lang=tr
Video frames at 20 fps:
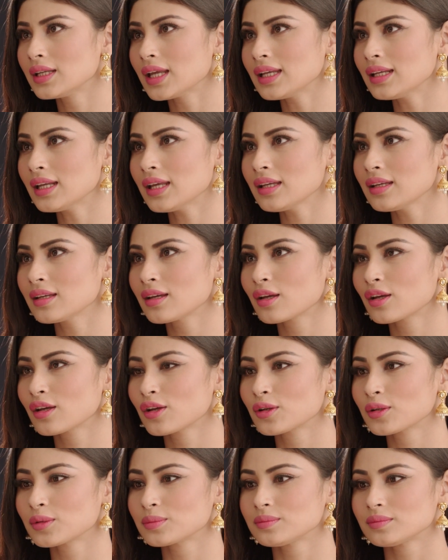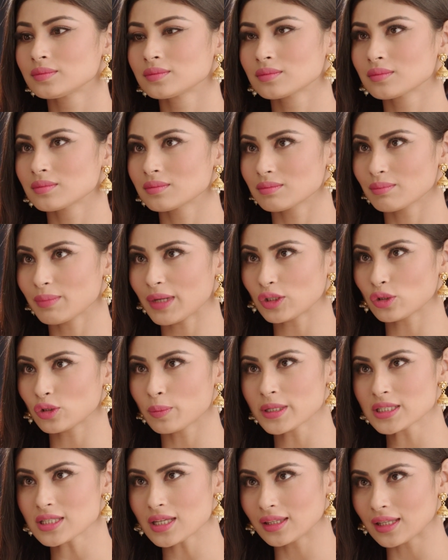Hayır hayır.
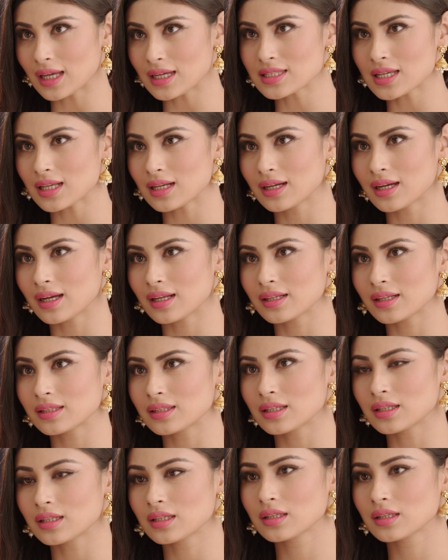Sadece merak ettim.